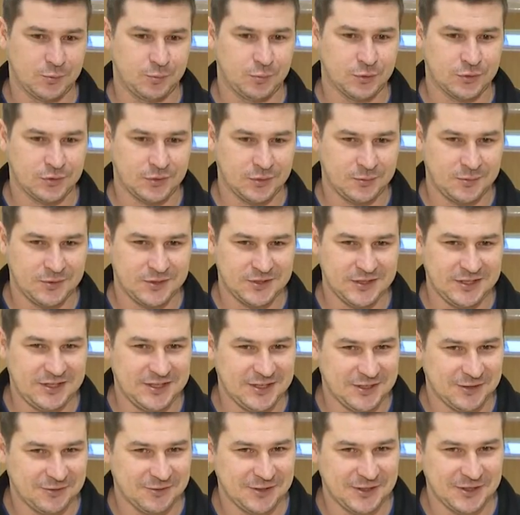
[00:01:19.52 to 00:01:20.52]
Спорт
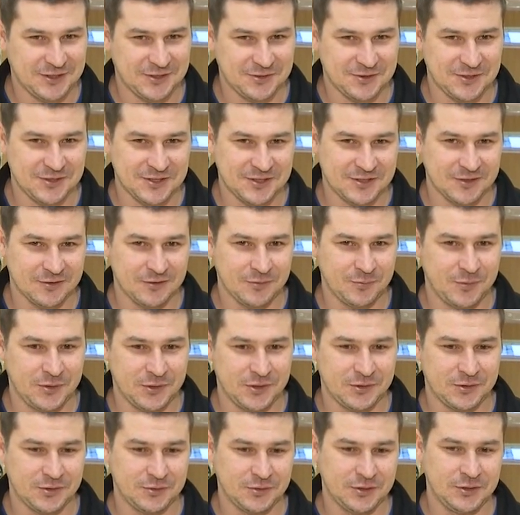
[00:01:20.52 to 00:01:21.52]
обязательно творит чудеса.
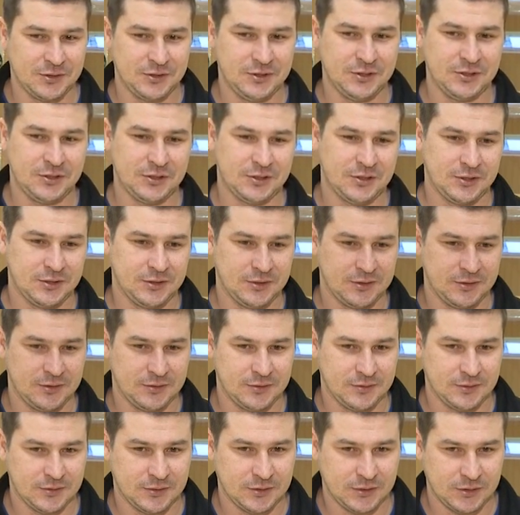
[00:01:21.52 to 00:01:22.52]
Во-первых, у
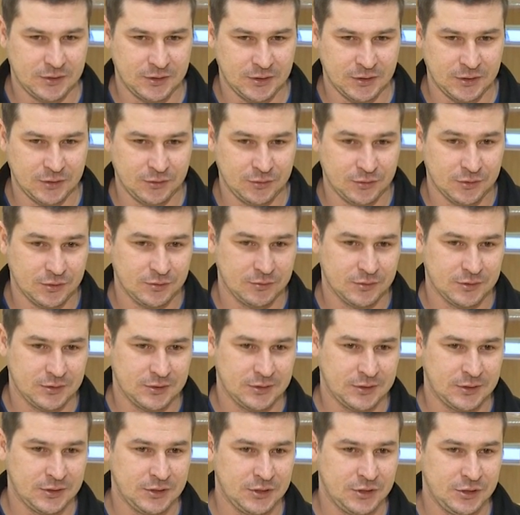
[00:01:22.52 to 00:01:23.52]
детишки, те, которые вот с
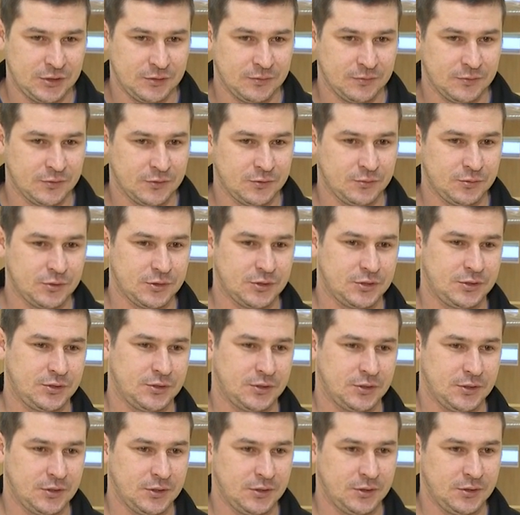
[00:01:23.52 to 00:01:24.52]
ограниченной
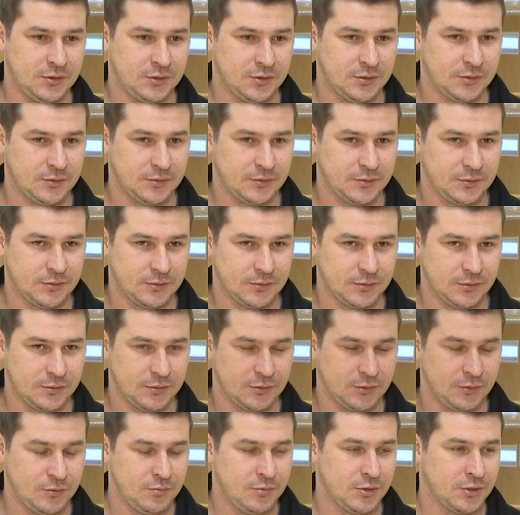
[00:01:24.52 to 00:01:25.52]
возможностью, они
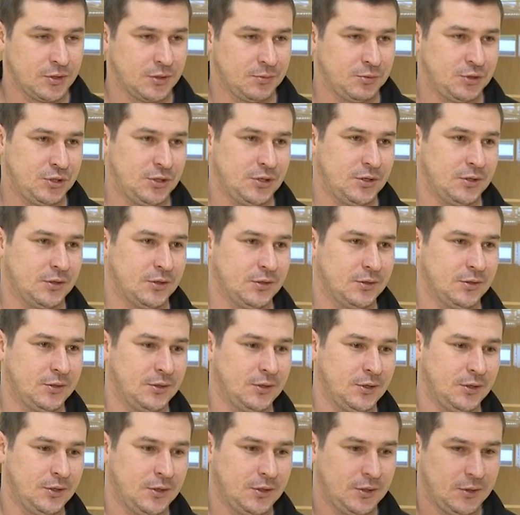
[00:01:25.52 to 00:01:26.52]
любят общение.
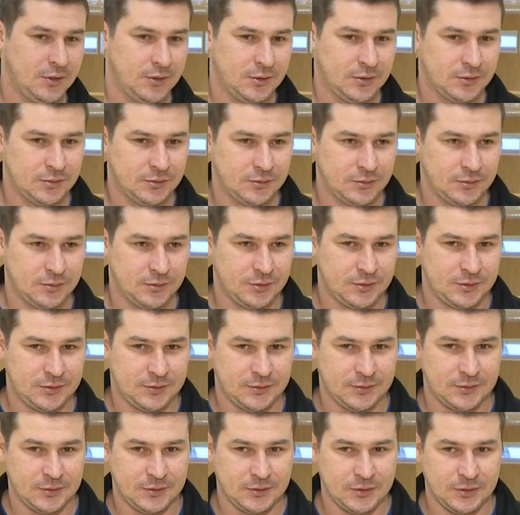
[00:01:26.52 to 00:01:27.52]
То есть
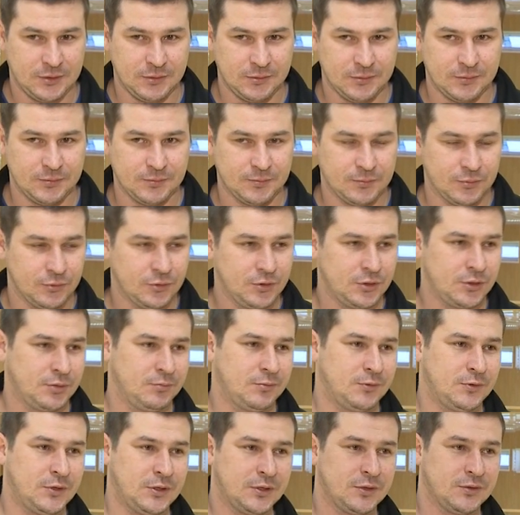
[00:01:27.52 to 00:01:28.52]
они, многие
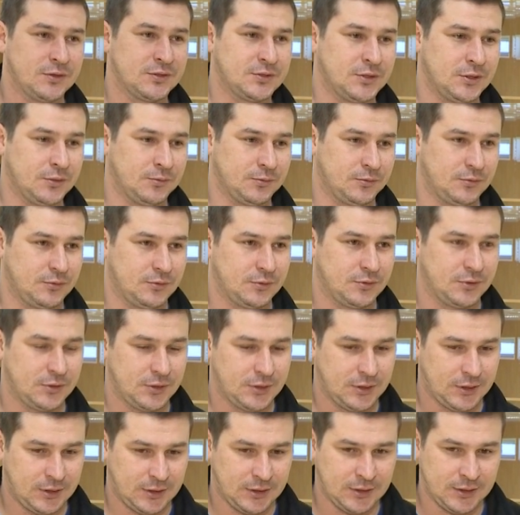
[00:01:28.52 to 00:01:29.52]
бывают замкнуты,
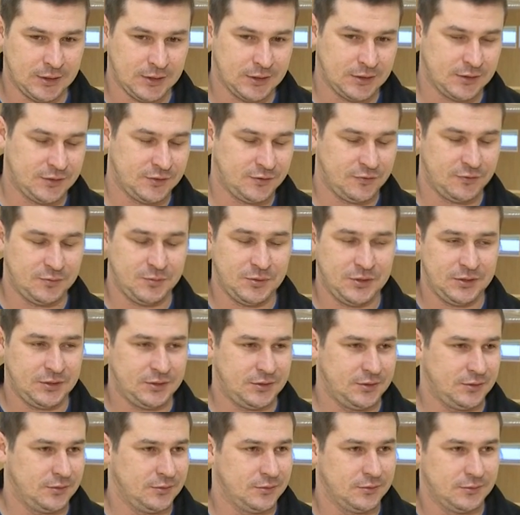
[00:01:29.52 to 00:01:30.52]
а когда они все
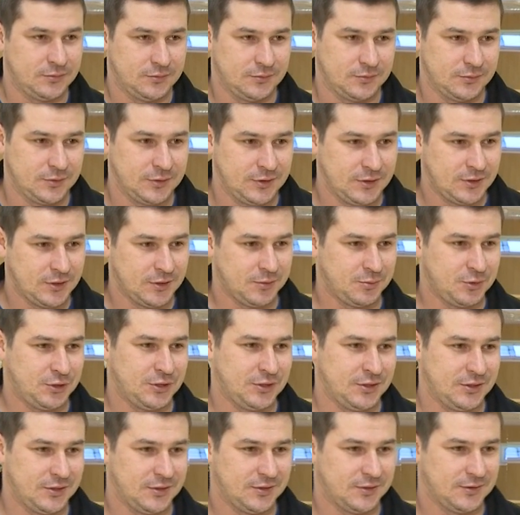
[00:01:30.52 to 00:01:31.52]
вместе, детей
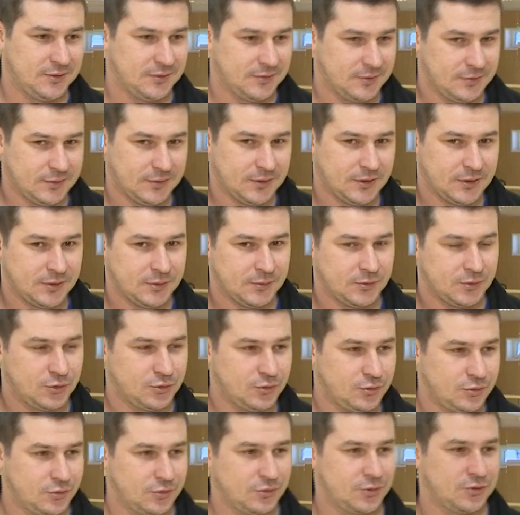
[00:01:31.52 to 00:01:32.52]
общения, они
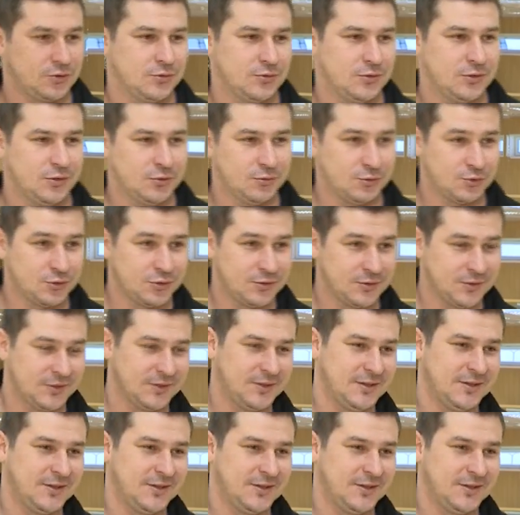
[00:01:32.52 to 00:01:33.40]
чувствуют, что они нужны.